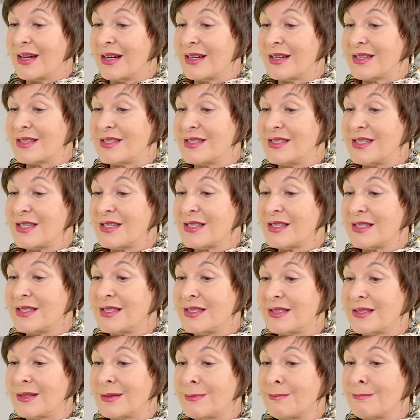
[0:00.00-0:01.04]
А
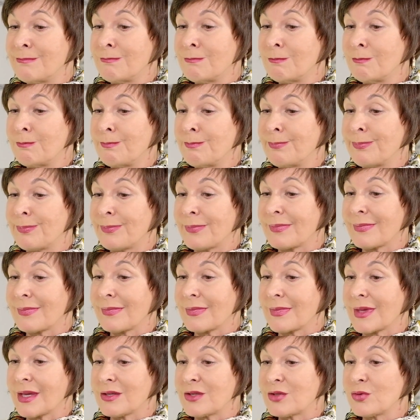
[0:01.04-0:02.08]
здесь
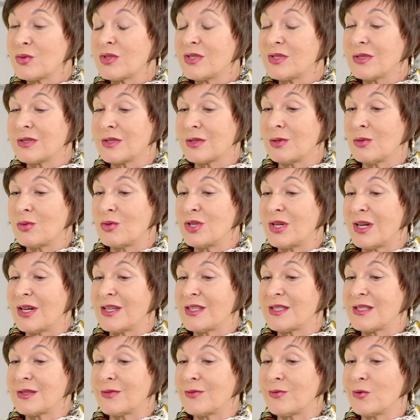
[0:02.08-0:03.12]
суть
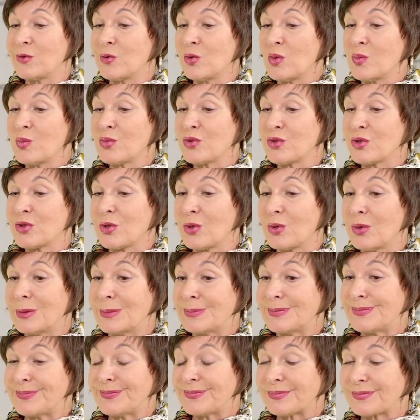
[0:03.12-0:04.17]
заключается в том,
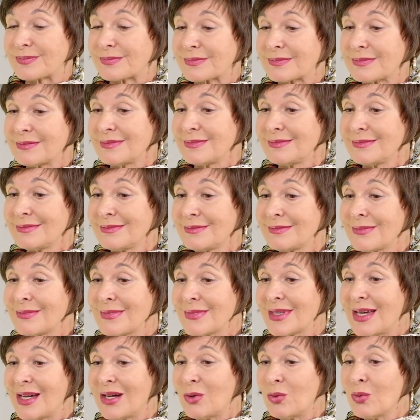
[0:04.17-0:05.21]
что
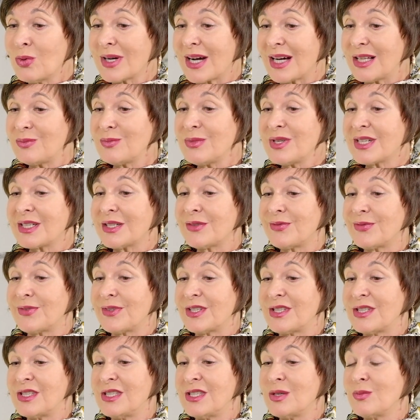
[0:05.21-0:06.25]
у калмыков
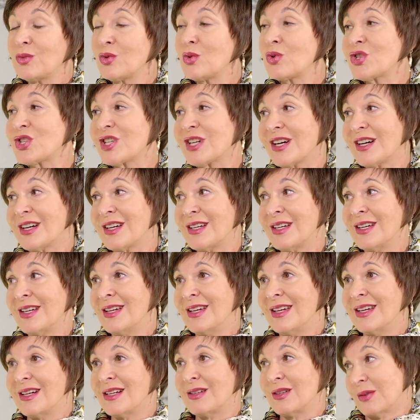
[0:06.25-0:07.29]
немножко
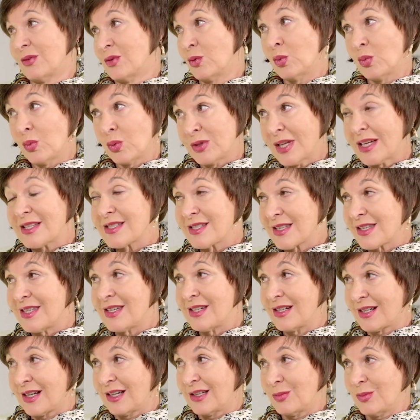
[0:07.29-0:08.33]
у
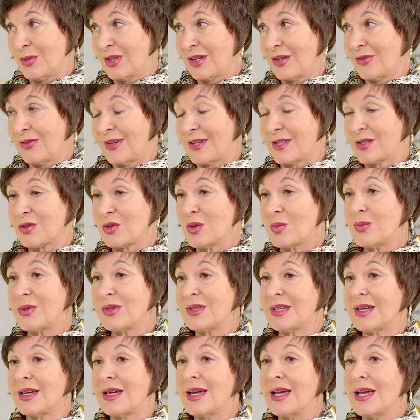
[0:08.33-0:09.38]
донских калмыков угу.
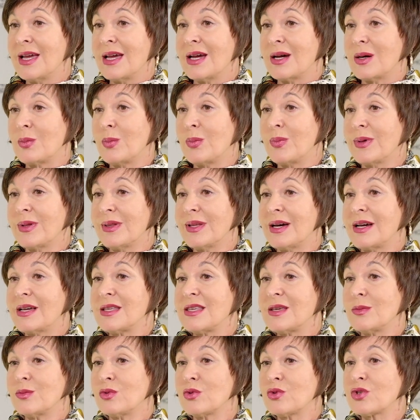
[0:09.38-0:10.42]
особенно, была
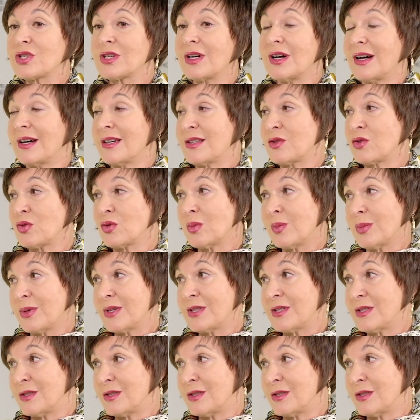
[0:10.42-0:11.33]
немножко особая